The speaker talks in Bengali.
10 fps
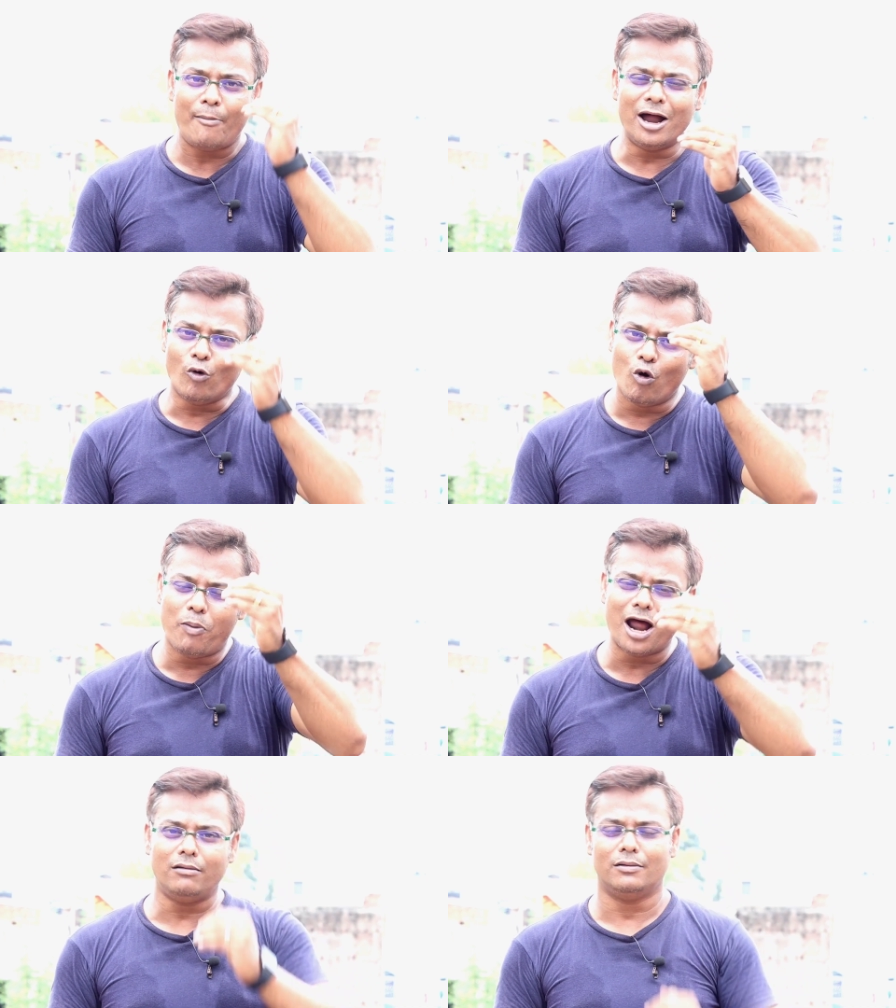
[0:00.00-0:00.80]
আমার
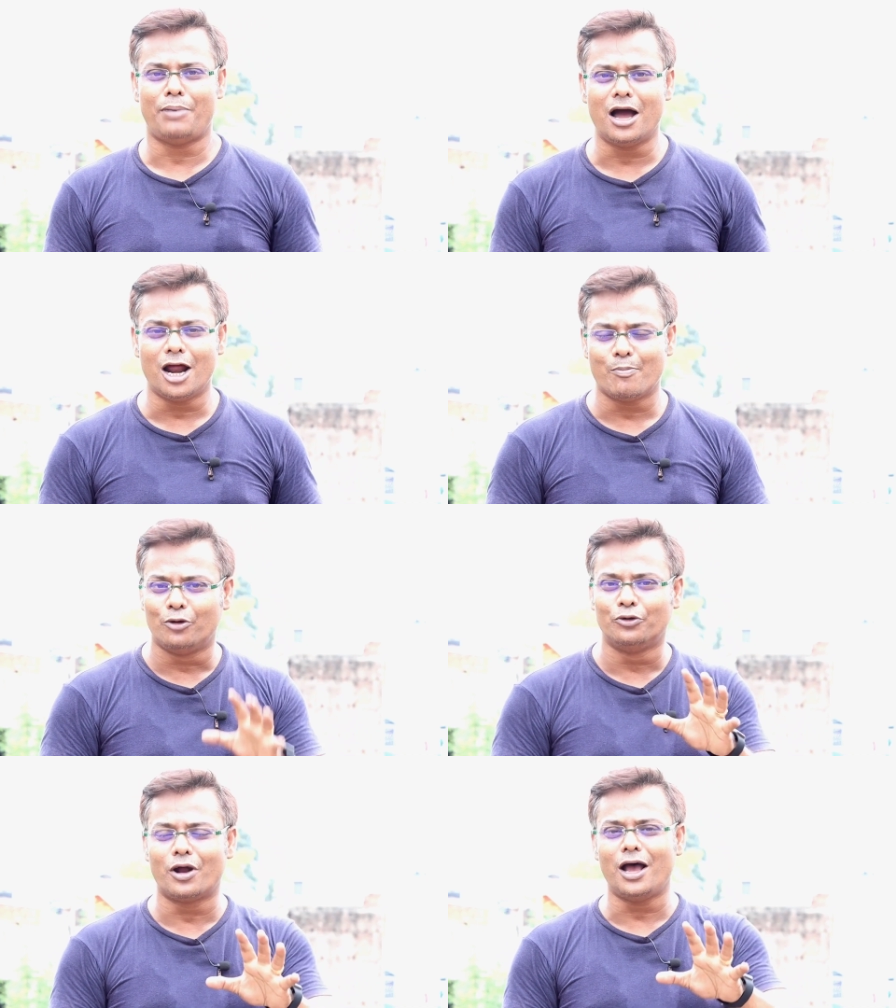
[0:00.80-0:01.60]
ওপার
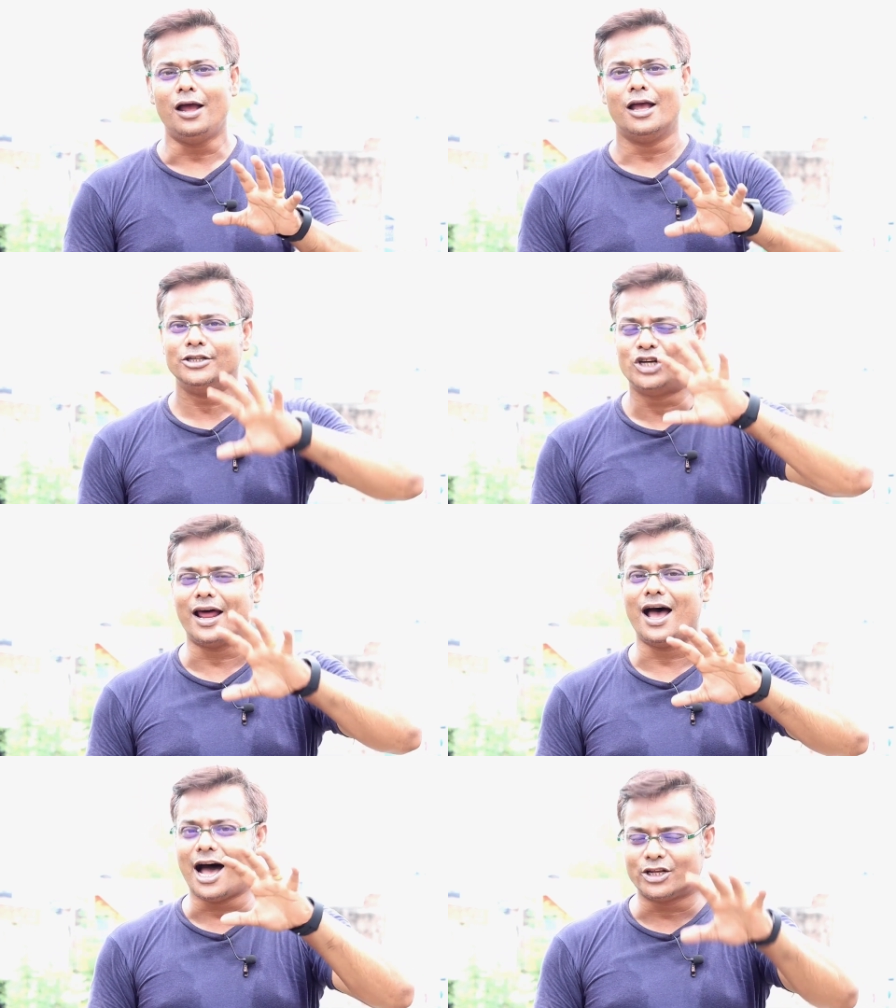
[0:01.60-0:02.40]
বাংলার বন্ধুরা
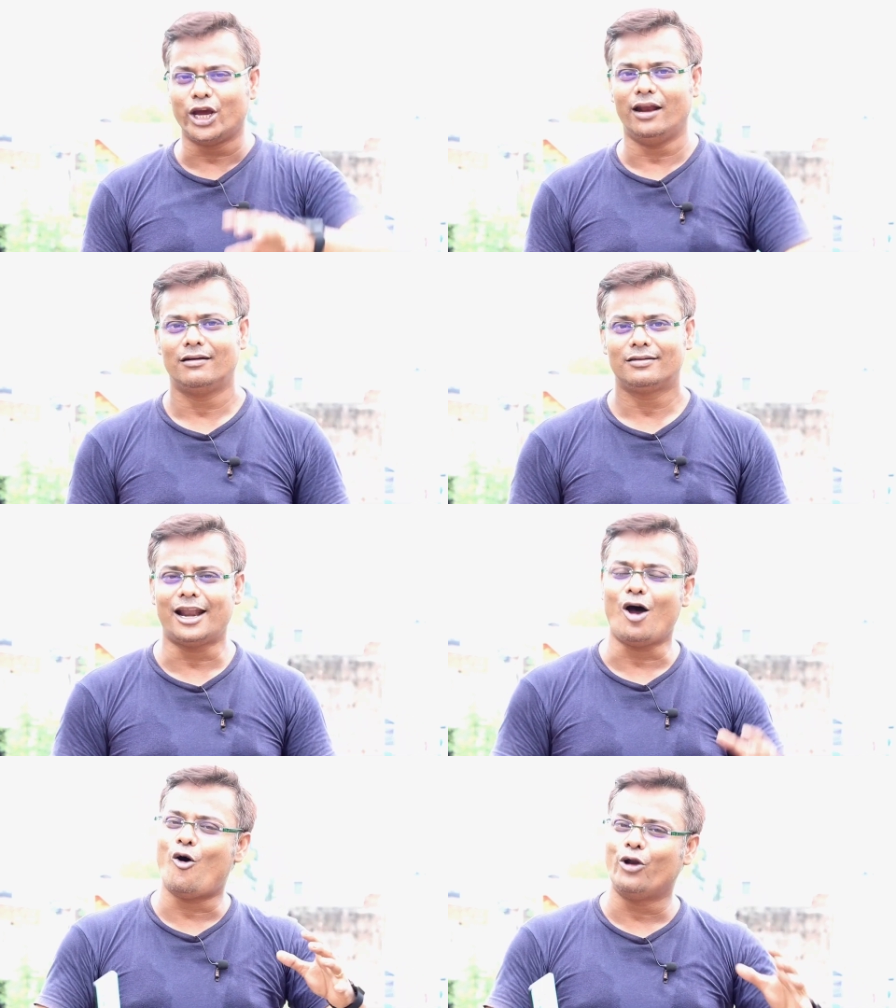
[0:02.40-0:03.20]
যারা আছেন
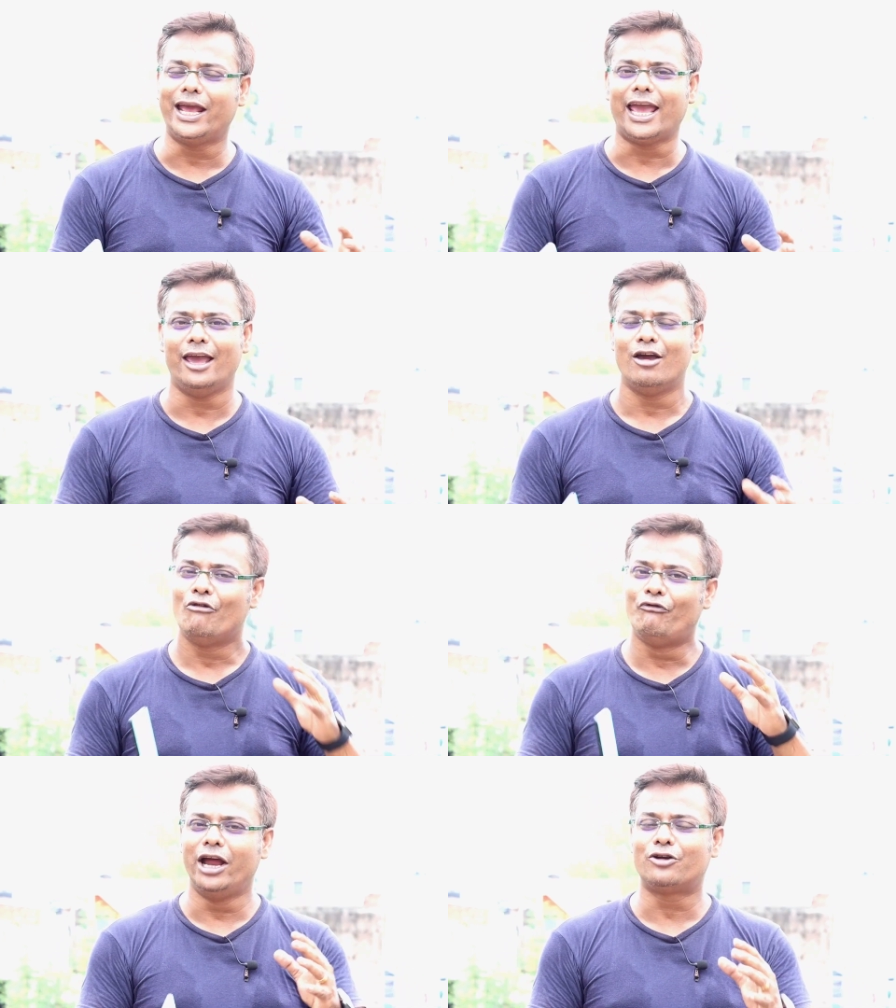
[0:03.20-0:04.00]
তারা অনেকেই
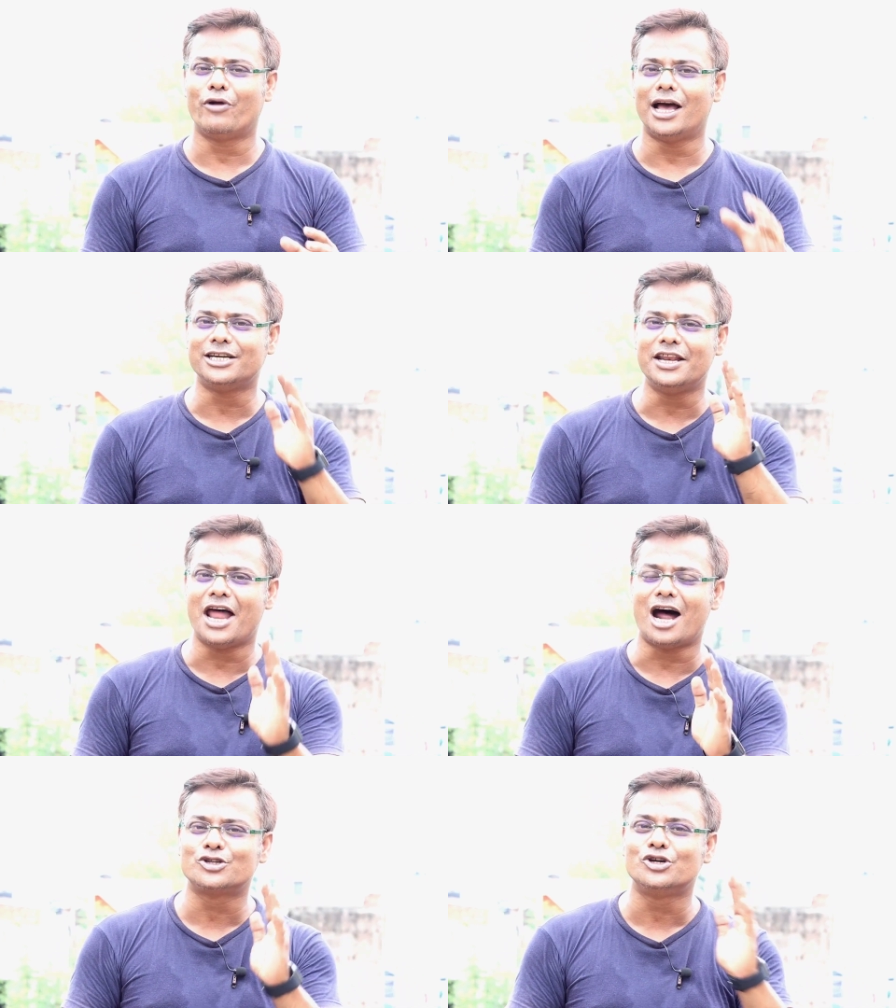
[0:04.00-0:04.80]
ওয়েট করে আছেন
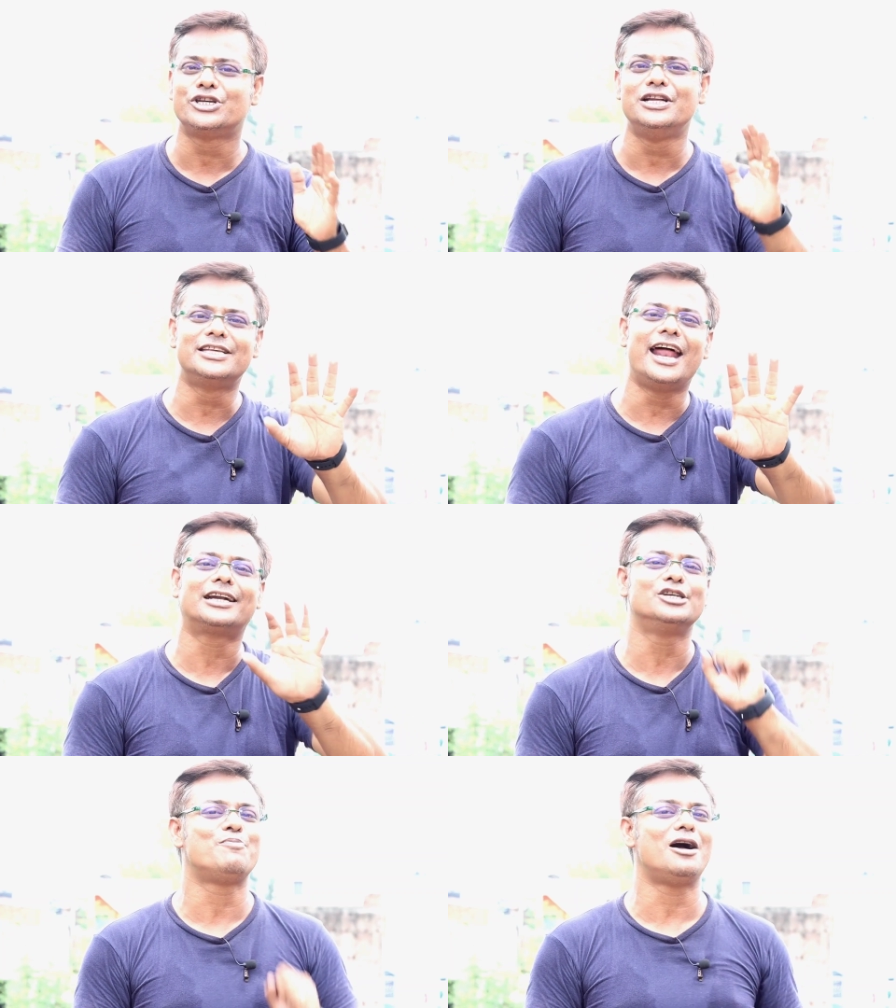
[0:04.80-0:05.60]
নার্জো
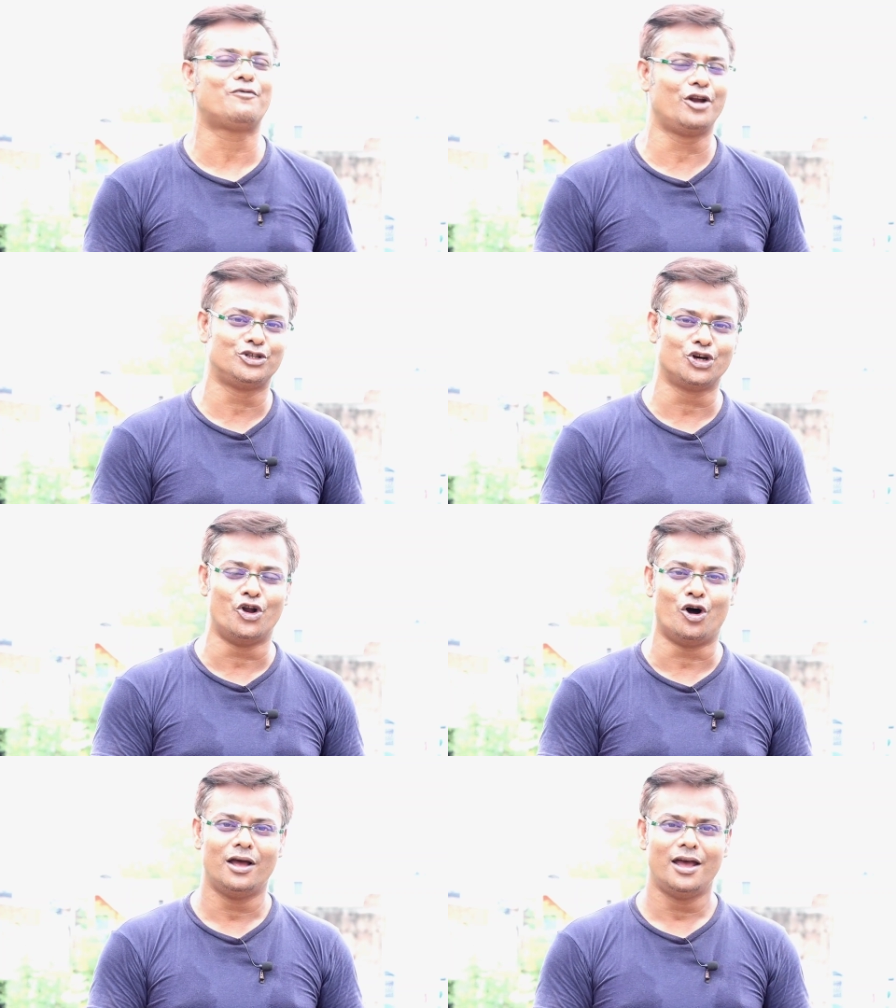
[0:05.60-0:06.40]
সিরিজের একটা স্মার্টফোনের
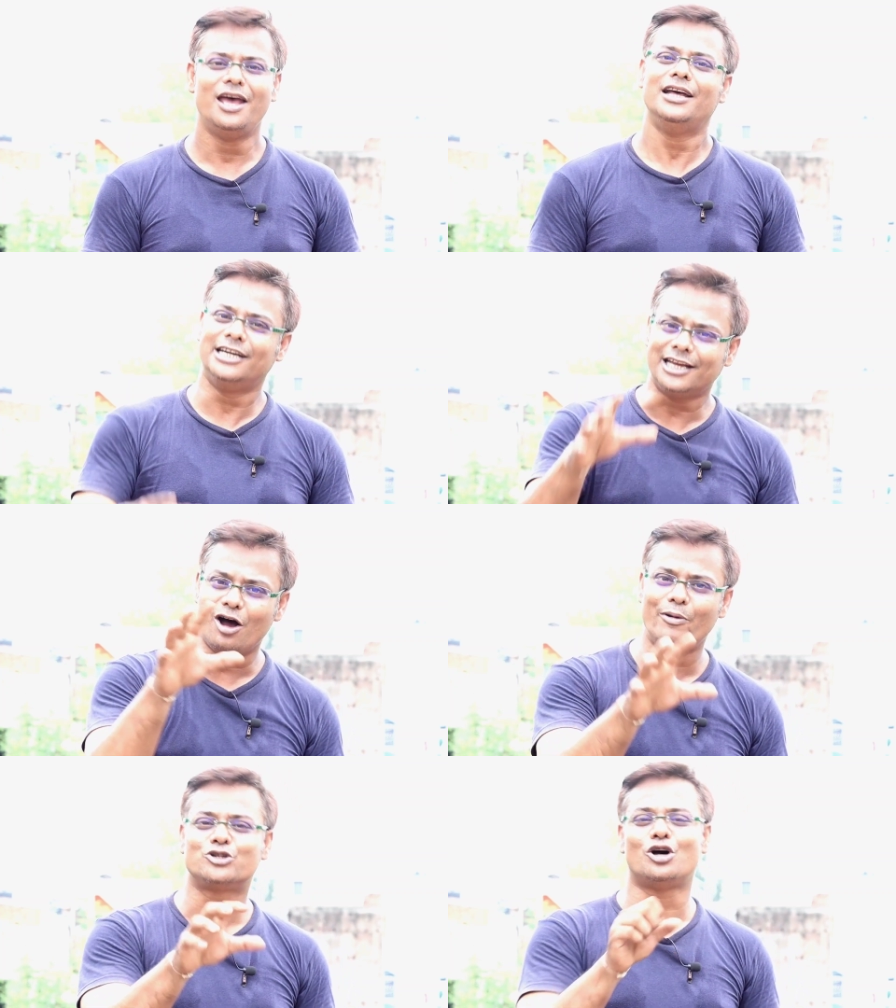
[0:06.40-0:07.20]
জন্য
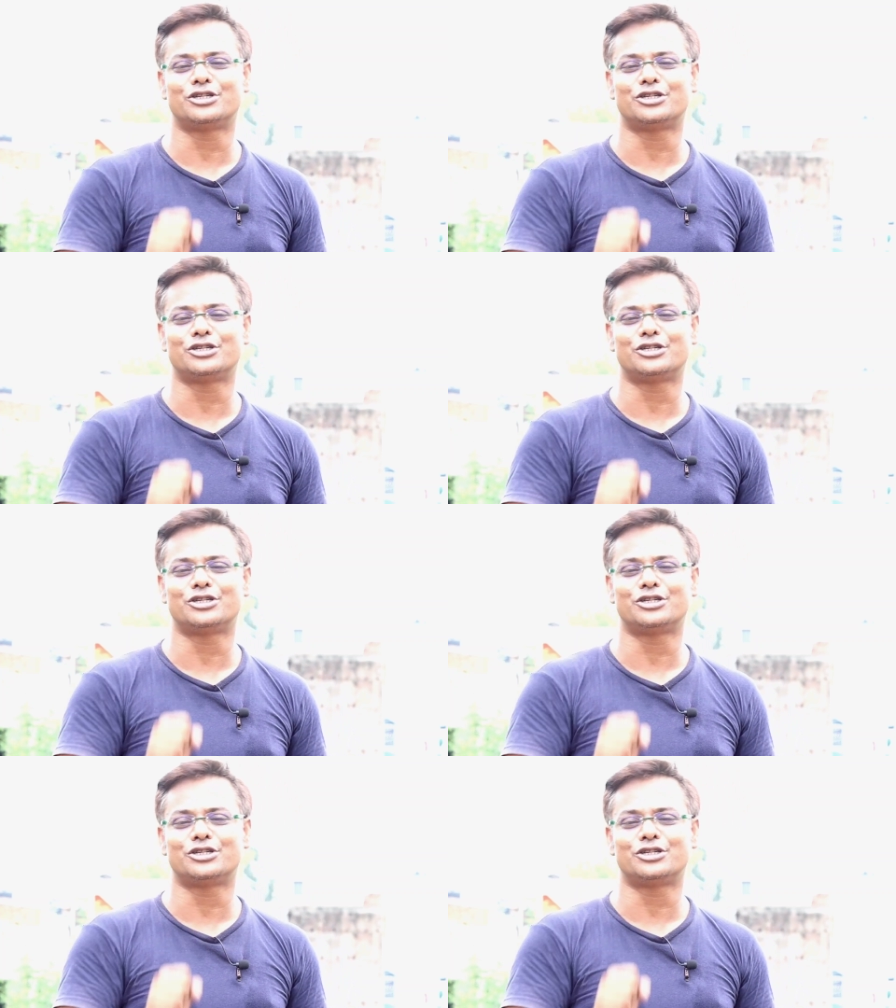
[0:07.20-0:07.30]
যেটা হবে